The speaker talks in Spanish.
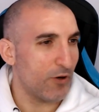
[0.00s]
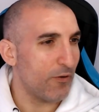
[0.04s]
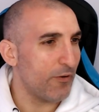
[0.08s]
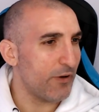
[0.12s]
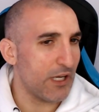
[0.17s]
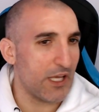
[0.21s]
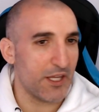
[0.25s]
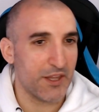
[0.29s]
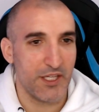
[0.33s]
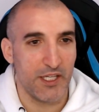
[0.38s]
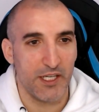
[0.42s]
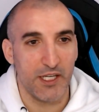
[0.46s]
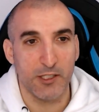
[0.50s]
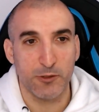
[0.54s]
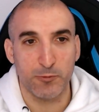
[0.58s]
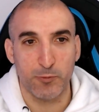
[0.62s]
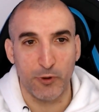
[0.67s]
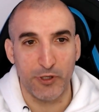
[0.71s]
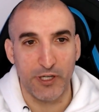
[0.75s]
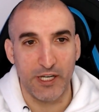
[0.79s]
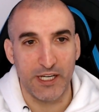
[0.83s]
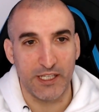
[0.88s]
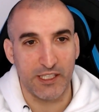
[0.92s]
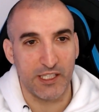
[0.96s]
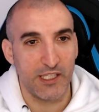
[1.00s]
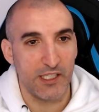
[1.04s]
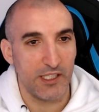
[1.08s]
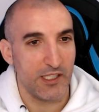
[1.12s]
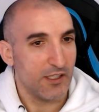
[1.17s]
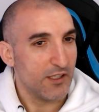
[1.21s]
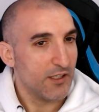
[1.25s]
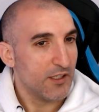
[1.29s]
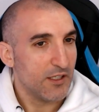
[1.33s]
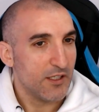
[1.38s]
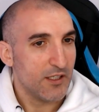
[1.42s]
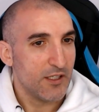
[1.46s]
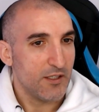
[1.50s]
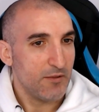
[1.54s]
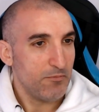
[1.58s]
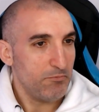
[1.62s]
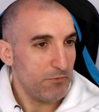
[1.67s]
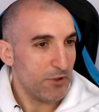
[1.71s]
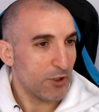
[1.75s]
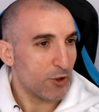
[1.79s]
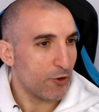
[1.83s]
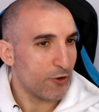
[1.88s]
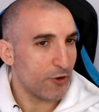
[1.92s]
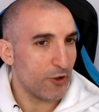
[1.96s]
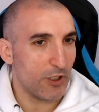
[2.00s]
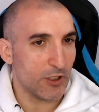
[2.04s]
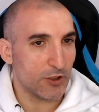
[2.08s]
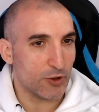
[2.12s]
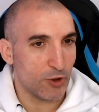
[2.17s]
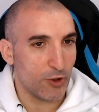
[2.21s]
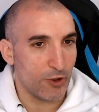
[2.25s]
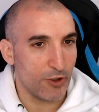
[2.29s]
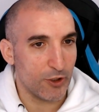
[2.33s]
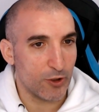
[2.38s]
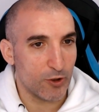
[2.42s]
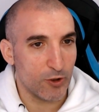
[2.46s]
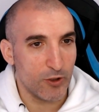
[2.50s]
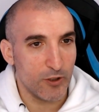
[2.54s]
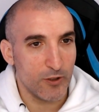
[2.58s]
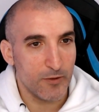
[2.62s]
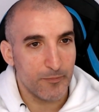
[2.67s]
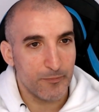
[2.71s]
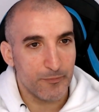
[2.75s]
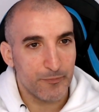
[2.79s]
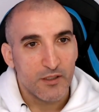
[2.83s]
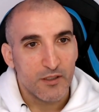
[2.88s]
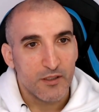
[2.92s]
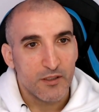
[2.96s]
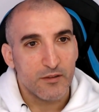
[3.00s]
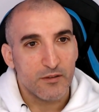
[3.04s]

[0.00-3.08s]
Lo que voy a hacer es poner aquí mi correo electrónico